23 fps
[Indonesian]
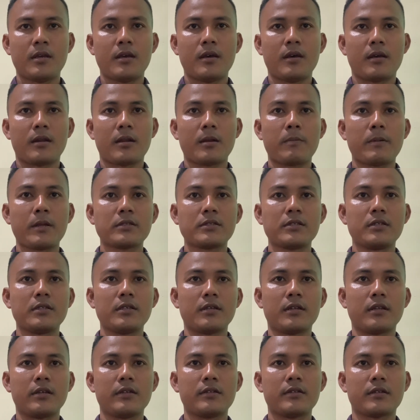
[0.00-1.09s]
Refleksi
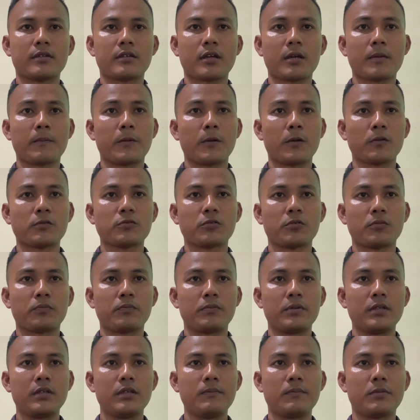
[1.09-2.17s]
diri tentang
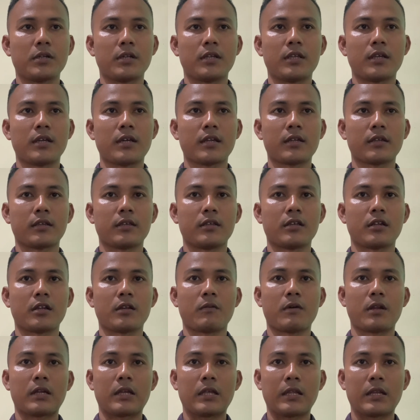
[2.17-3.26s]
filosofi pendidikan Kijar
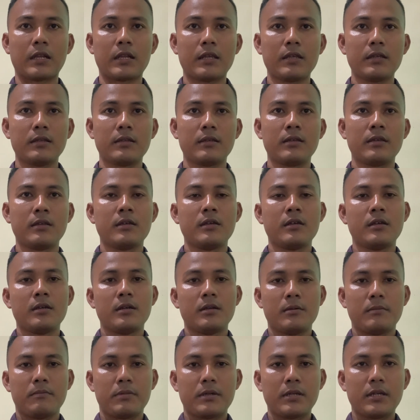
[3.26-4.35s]
Dewantara.
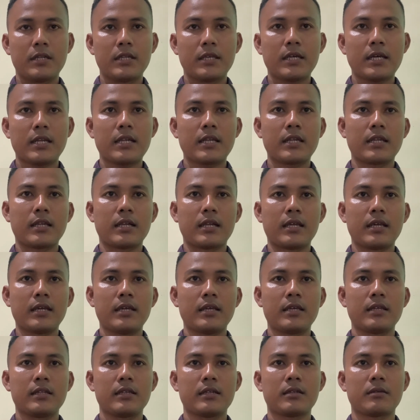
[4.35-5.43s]
Pendidikan adalah
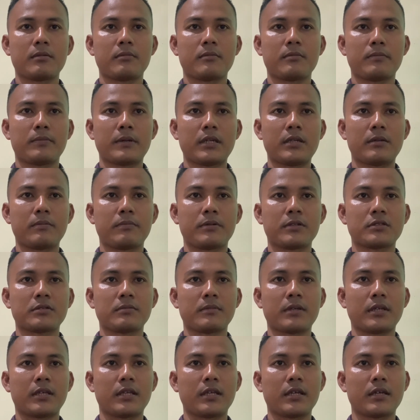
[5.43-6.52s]
tempat
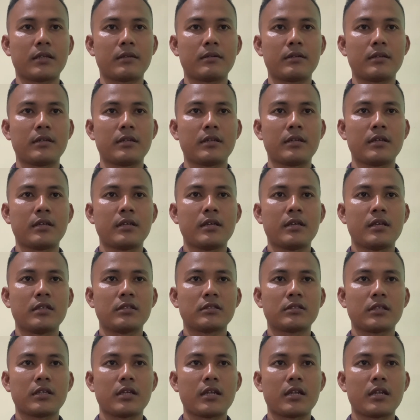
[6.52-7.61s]
persemaian
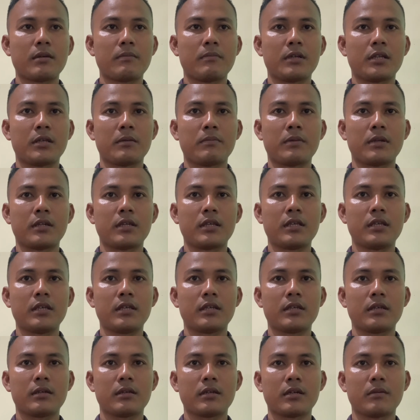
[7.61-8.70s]
segala benih-benih
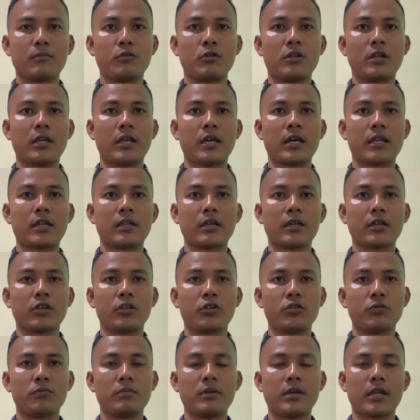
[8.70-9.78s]
kebudayaan yang
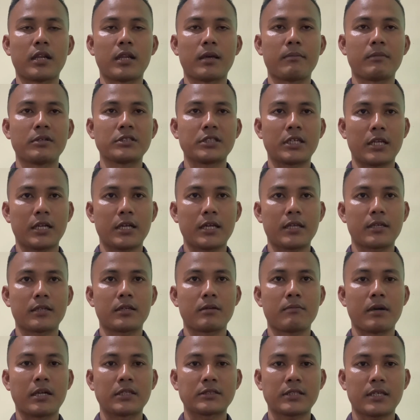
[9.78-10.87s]
hidup dalam masyarakat
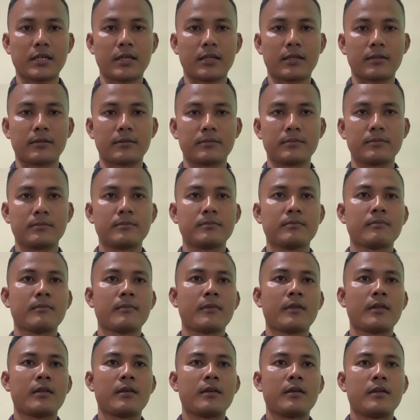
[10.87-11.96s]
kebangsaan.
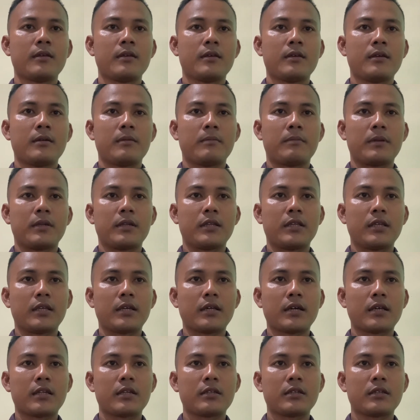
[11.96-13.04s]

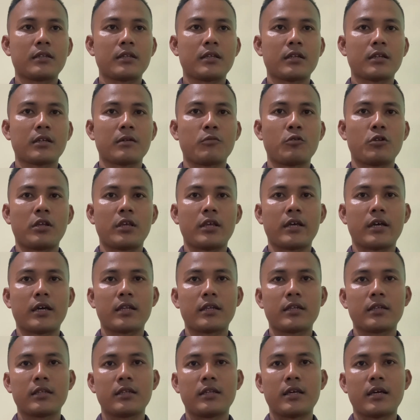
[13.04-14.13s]
Pendidikan dan kebudayaan
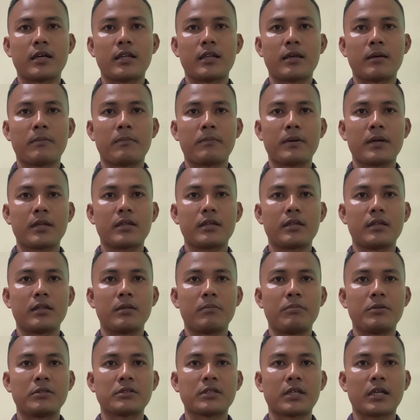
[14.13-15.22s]
tidak dapat
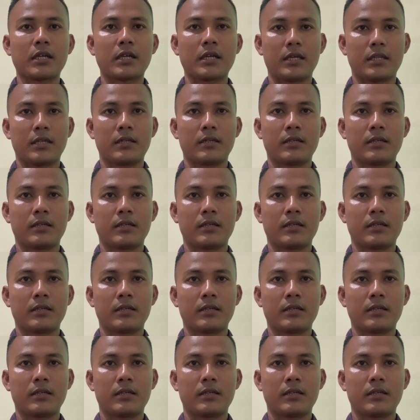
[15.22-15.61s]
dipisahkan.